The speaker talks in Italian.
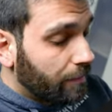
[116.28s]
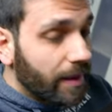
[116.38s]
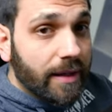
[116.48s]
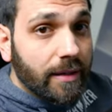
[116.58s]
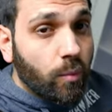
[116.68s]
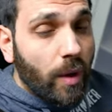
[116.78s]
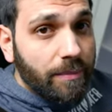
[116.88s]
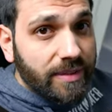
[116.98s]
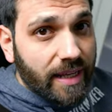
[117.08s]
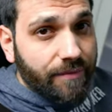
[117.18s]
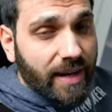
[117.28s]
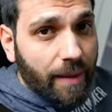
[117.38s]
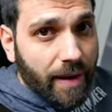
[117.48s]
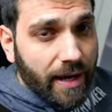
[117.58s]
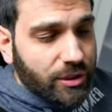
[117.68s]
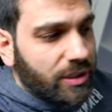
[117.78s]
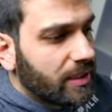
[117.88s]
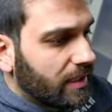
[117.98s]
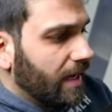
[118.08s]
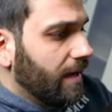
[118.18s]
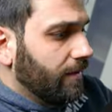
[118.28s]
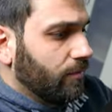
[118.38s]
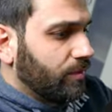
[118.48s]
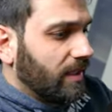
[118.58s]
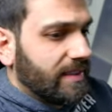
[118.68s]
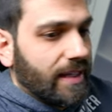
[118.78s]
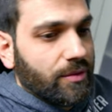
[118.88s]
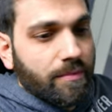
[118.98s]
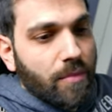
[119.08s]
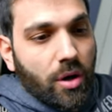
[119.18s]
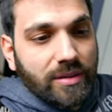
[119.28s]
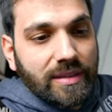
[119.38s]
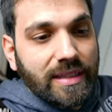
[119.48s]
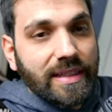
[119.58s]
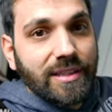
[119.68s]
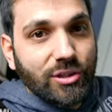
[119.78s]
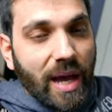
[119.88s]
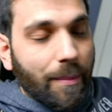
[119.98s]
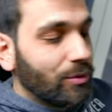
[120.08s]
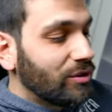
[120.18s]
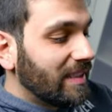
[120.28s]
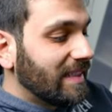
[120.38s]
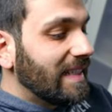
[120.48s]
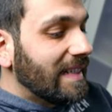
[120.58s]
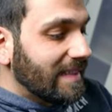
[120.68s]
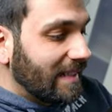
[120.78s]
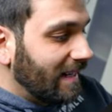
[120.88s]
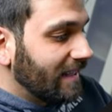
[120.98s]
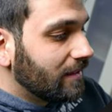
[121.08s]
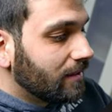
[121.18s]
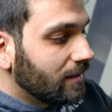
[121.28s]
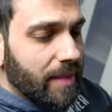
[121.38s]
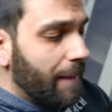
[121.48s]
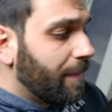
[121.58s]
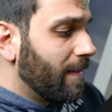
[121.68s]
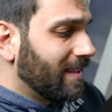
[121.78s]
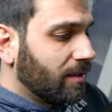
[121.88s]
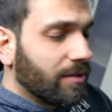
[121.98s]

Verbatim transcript: per il web server Apache, che è utilizzato in molti, diciamo, siti internet, e permette di